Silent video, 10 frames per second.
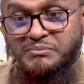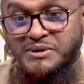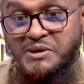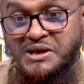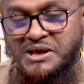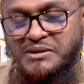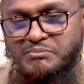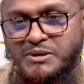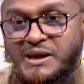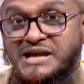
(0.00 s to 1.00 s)
বিবেকে
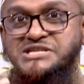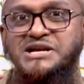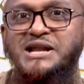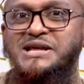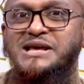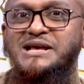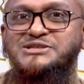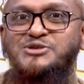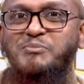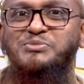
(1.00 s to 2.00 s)
বিবেক যেখানে গিয়ে
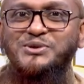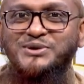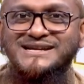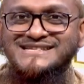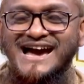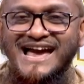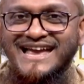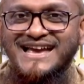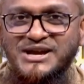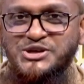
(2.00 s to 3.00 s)
স্তব্ধ হয়ে যায়
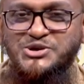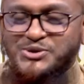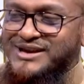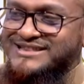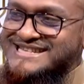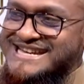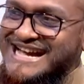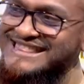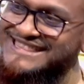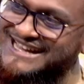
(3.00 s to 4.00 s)
শরীয়ত
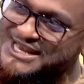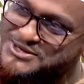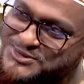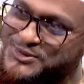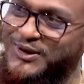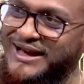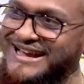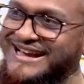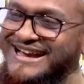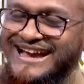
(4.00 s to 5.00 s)
সেখান থেকেই শুরু শুরু হয়